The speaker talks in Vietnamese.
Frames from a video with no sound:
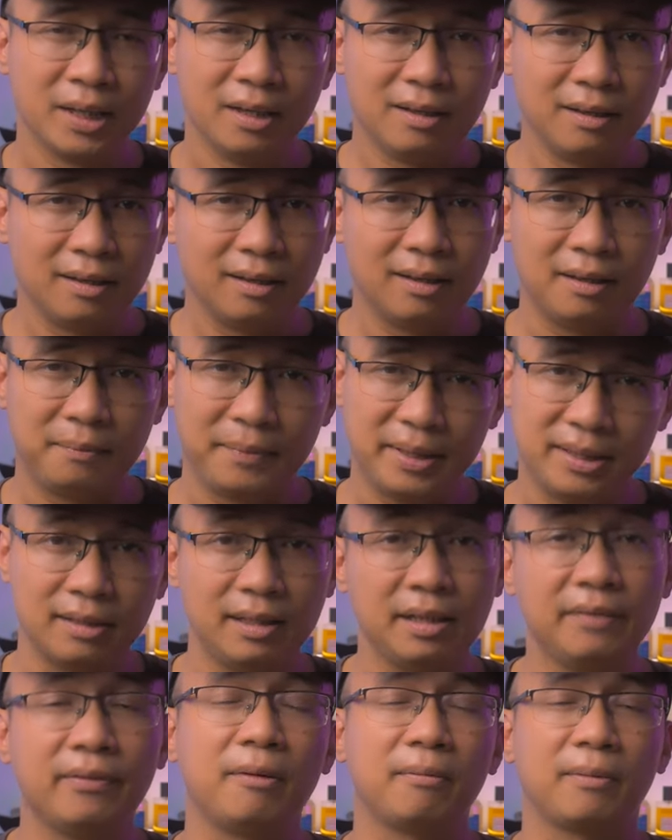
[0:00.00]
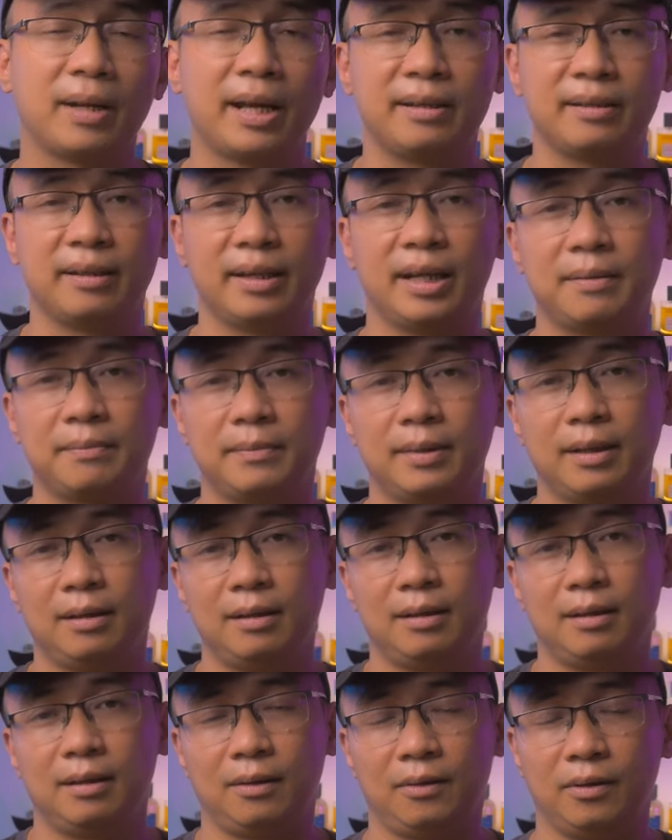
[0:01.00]
à, Mình rất hy vọng các anh em
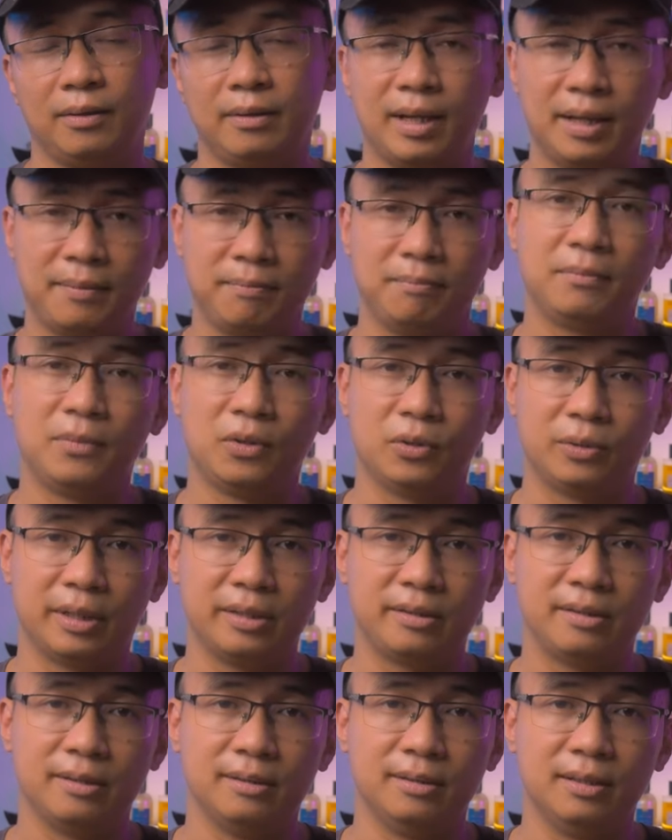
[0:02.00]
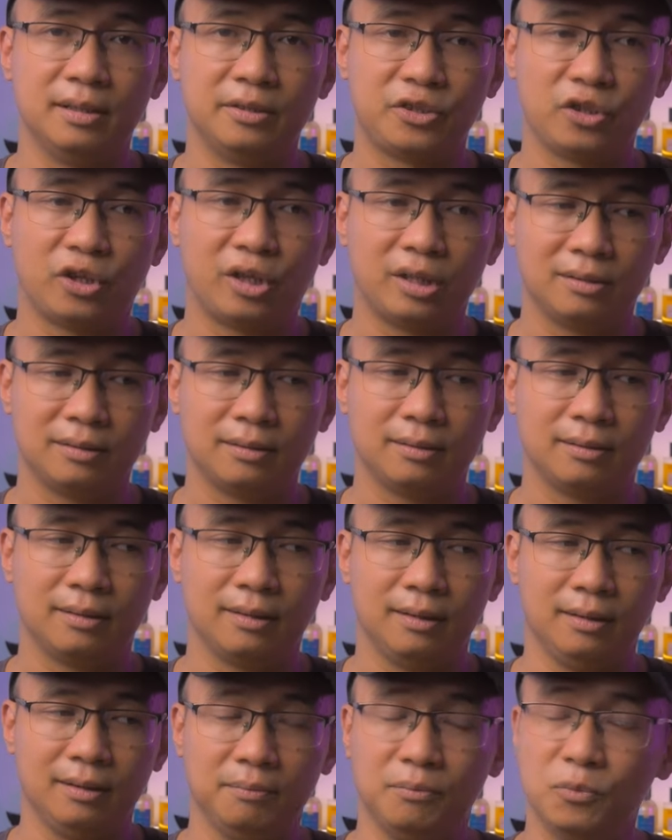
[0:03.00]
có thêm một cái sự lựa chọn
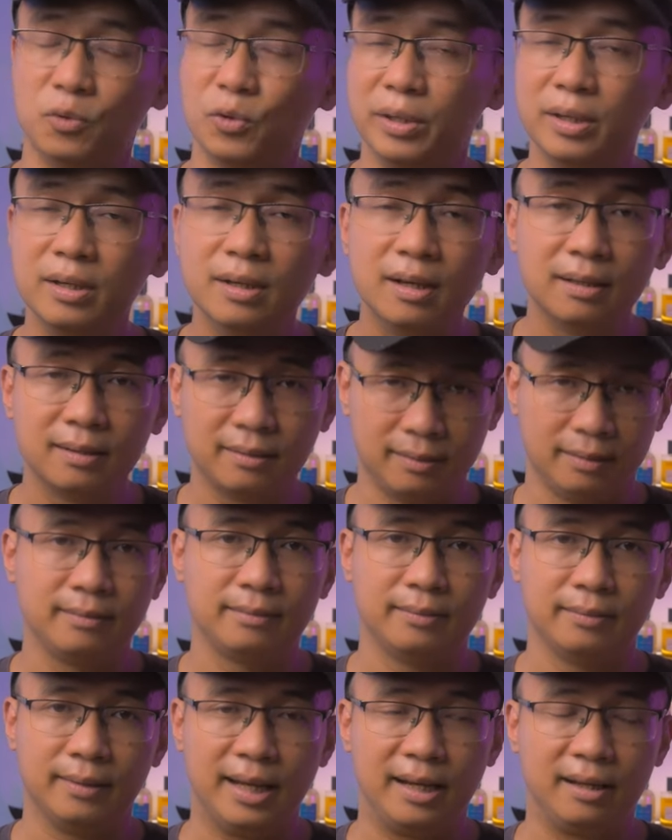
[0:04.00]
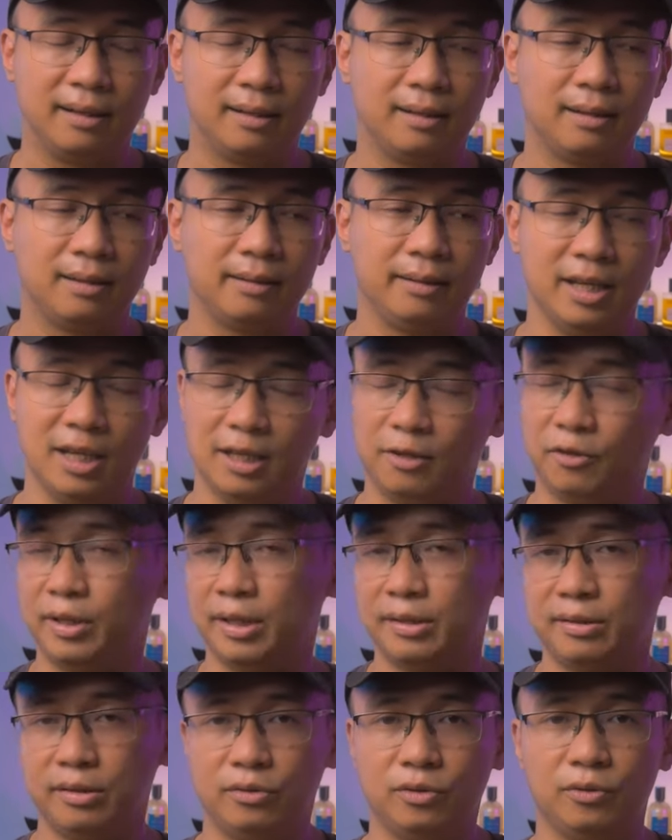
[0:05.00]
uh, mùi hương đa để có
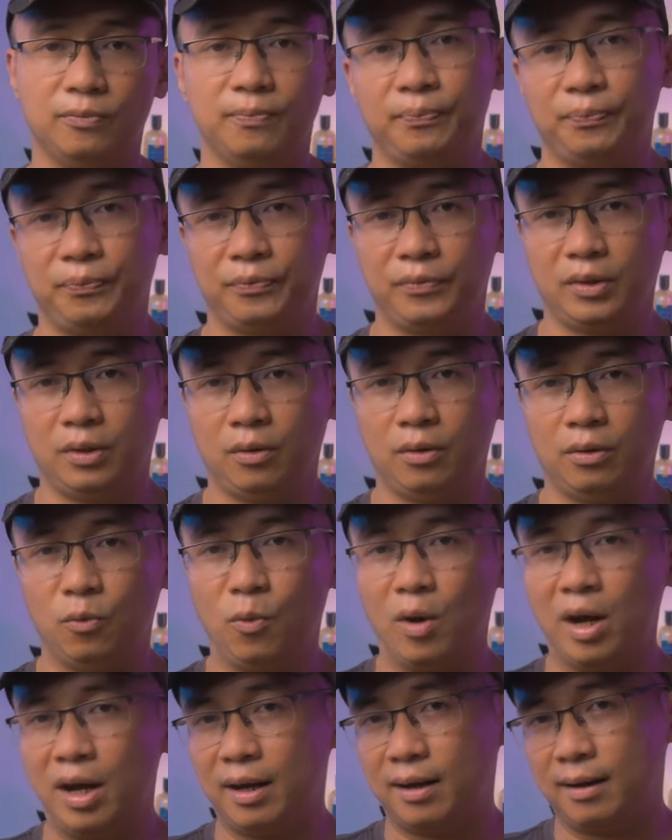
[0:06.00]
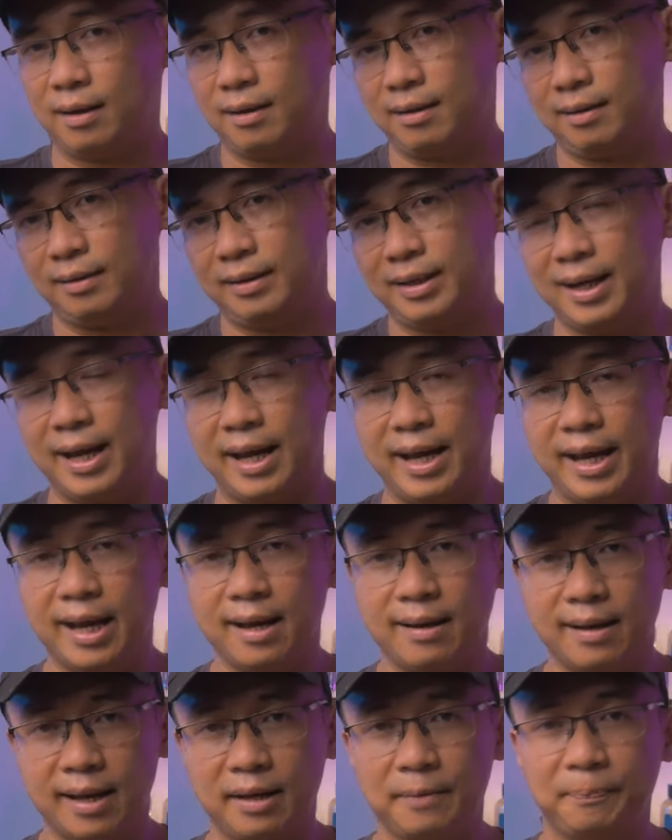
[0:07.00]
thể sử dụng qua những ngày
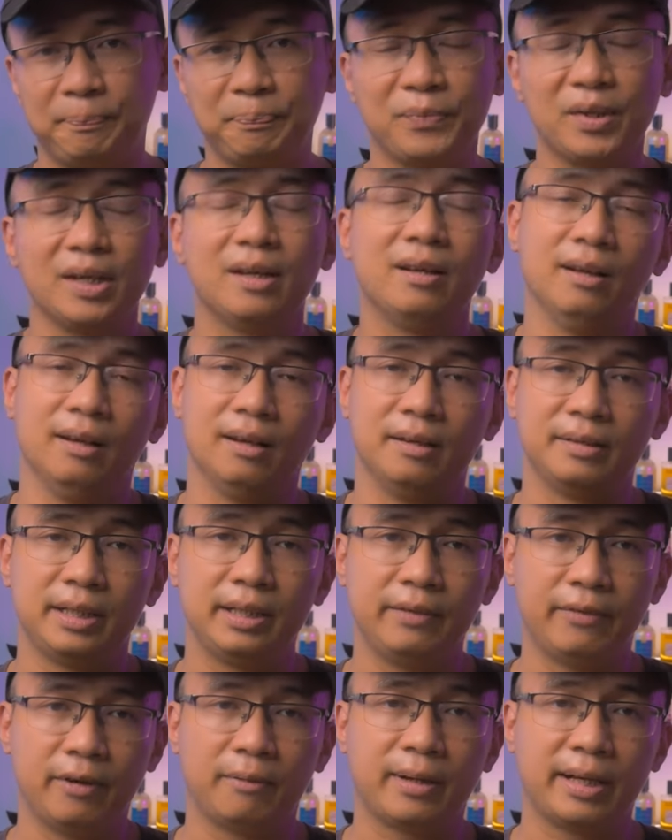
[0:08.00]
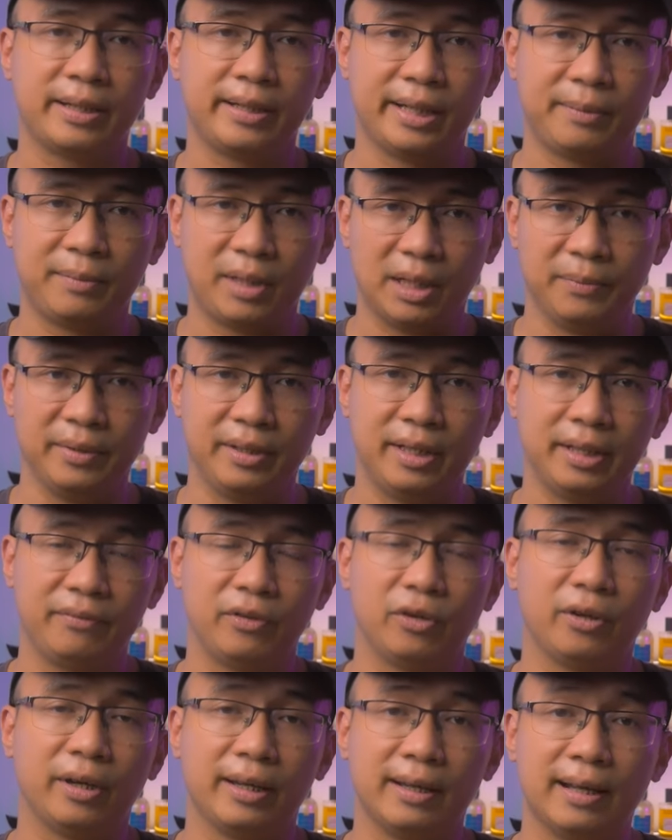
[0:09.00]
hè này. Uh, rất hy vọng các anh em cảm thấy thích
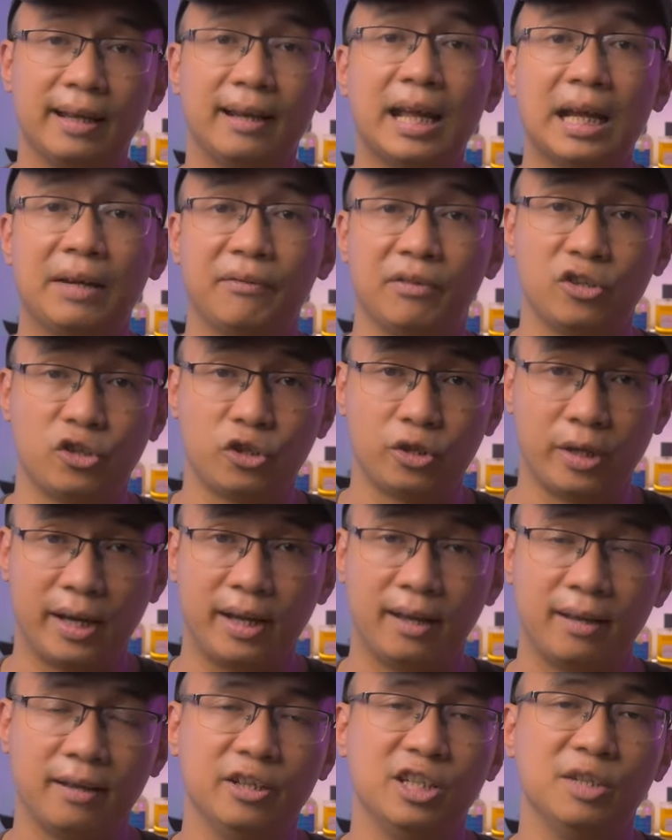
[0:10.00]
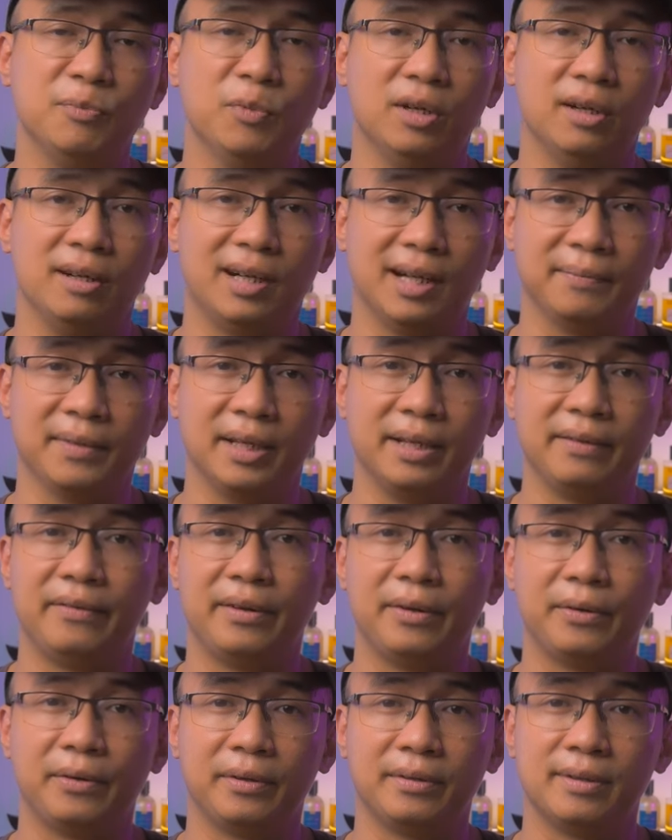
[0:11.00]
video này, hãy like và share nếu như mọi người cảm thấy
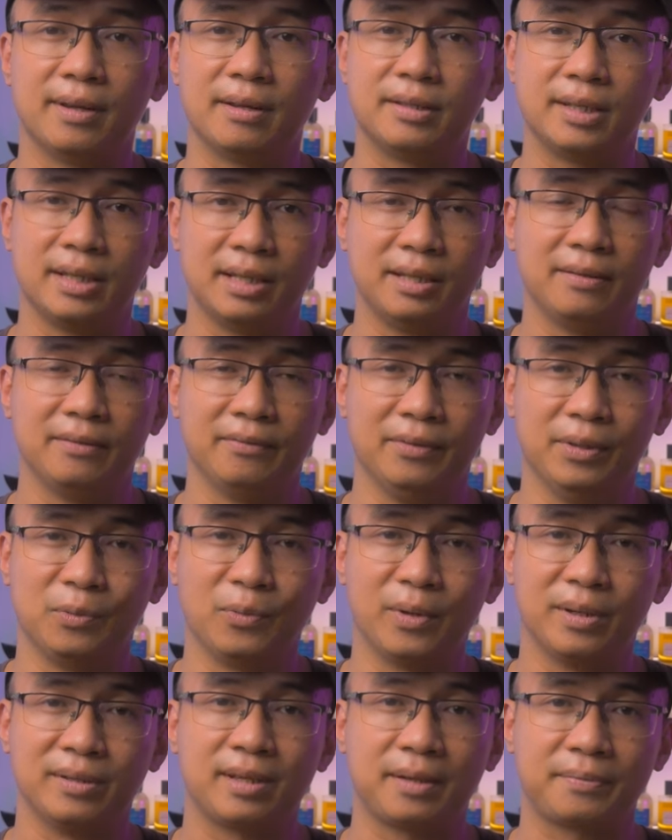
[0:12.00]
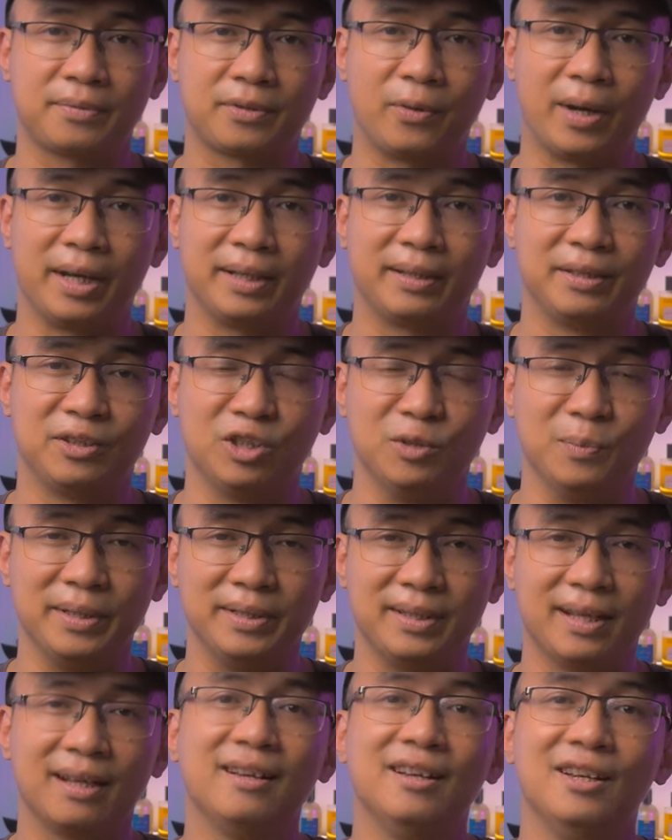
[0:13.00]
video có giá trị. Và đừng quên subscribe kênh của mình
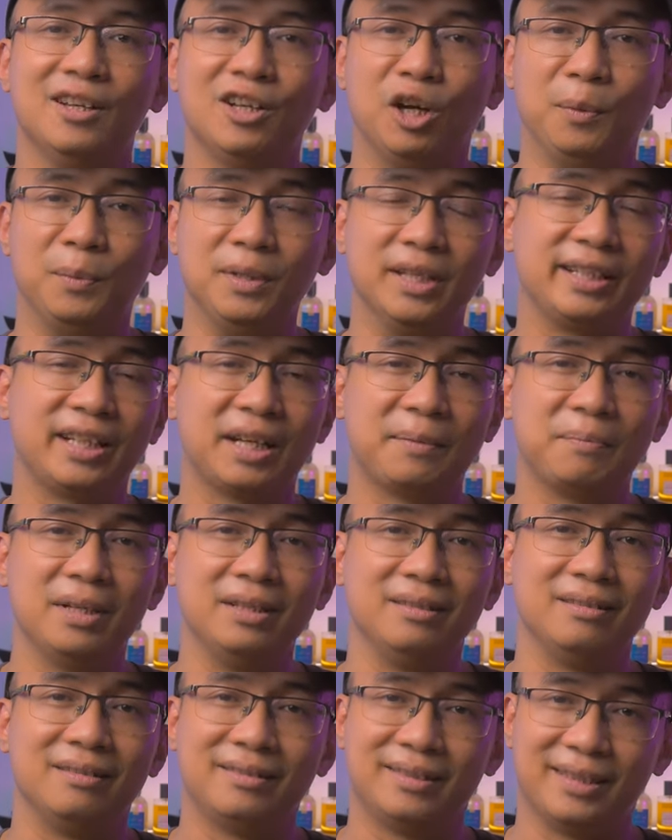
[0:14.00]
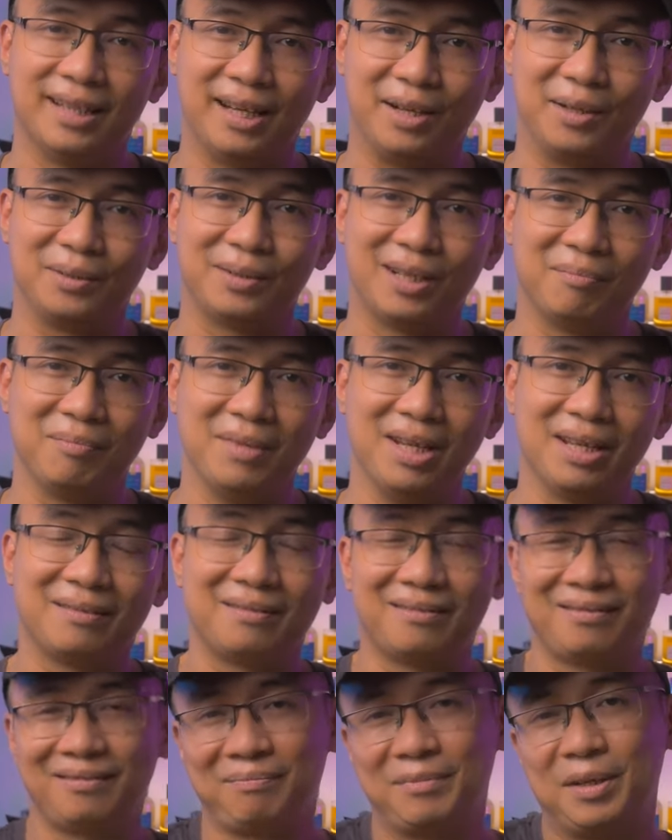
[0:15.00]
nhé. Chúng mình anh em mình chào tạm biệt,
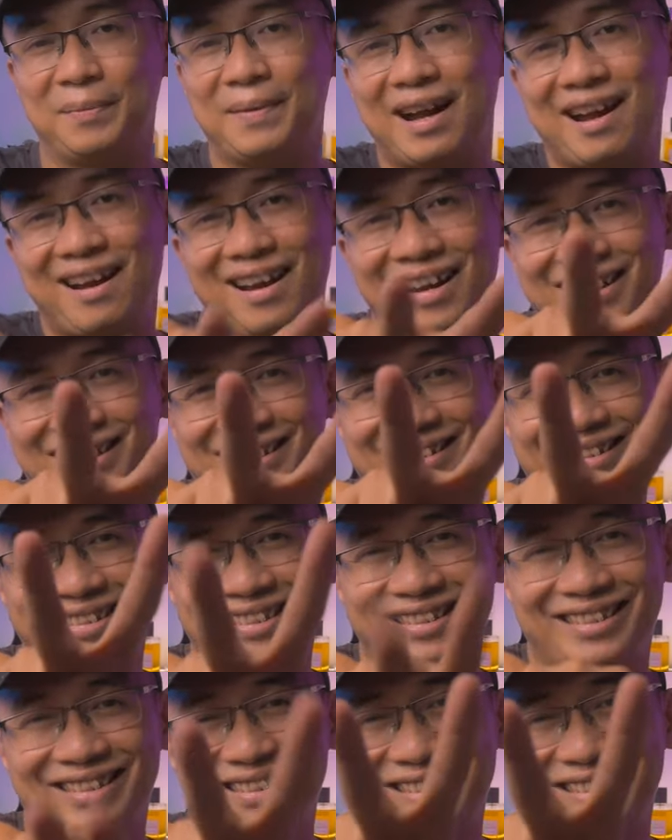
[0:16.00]
bye bye.